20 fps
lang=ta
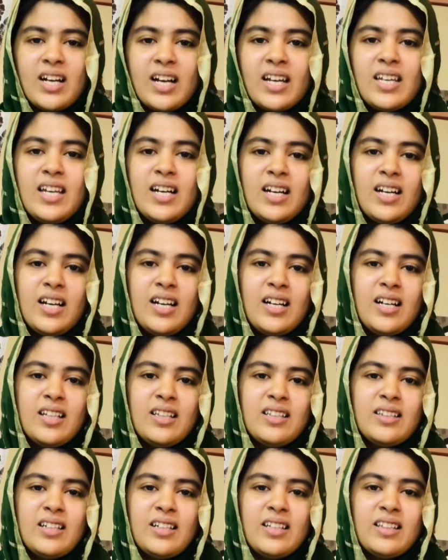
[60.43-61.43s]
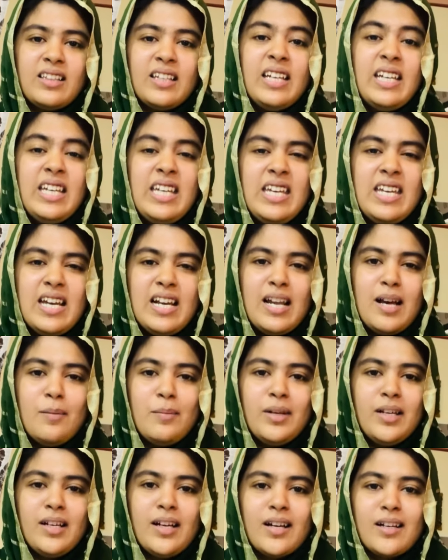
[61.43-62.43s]
கையால் ஆகாத தனத்தை
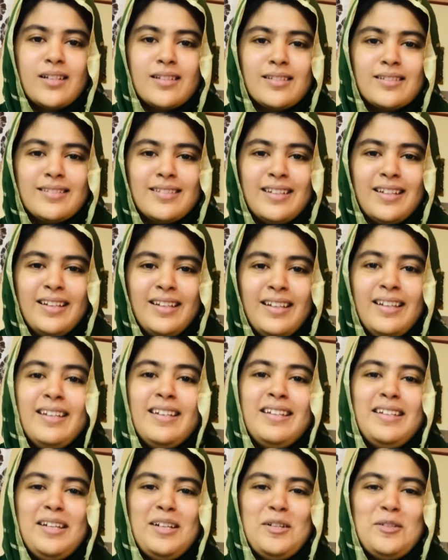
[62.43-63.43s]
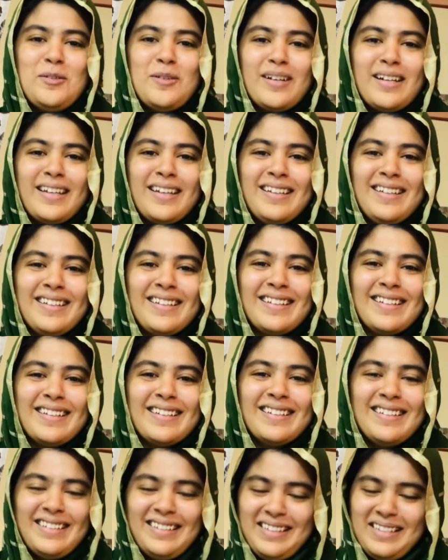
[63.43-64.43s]
இயலாமையே காட்டுது என்ன சொல்கிறீங்க
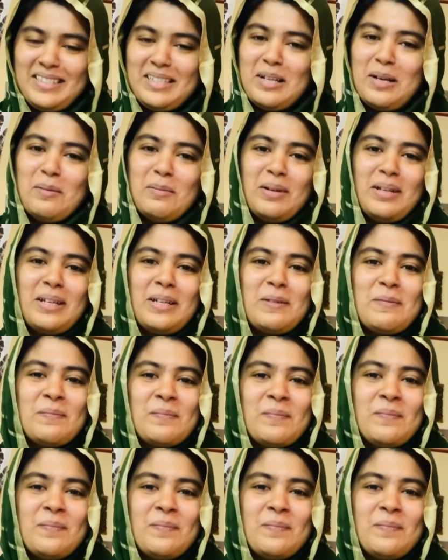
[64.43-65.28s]
அஸ்லாம் வலைக்கம்